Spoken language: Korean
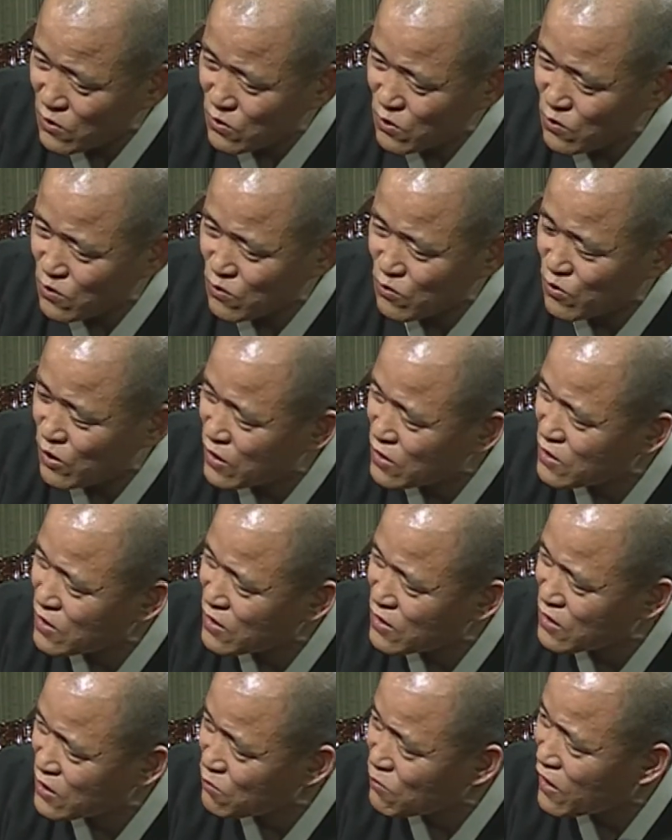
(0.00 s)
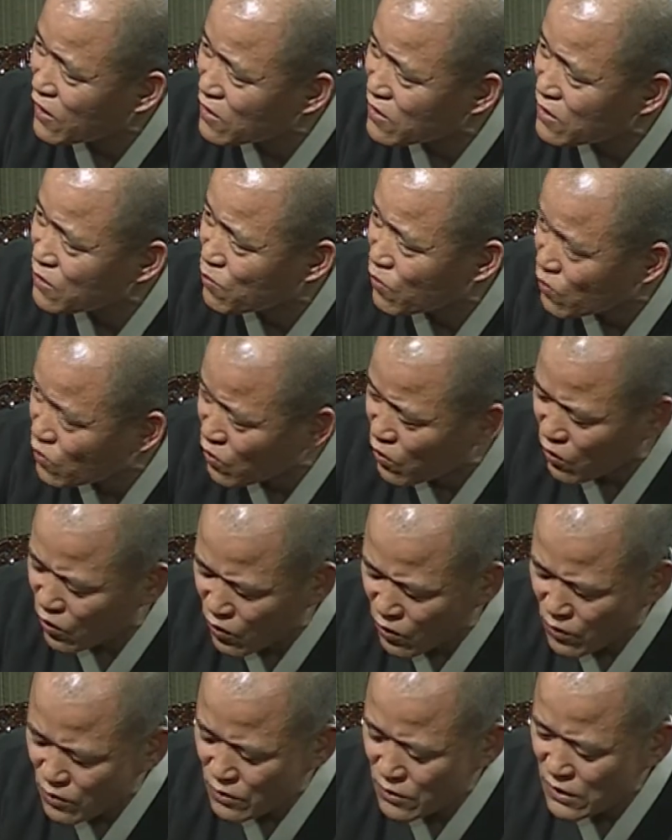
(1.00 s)
저는 굉장히 희망을 보고
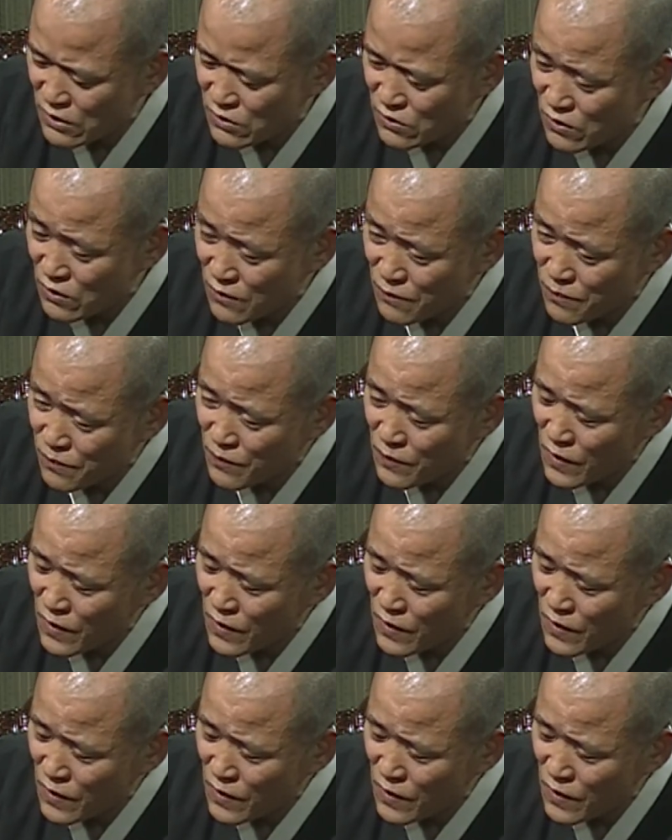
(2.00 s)
그래서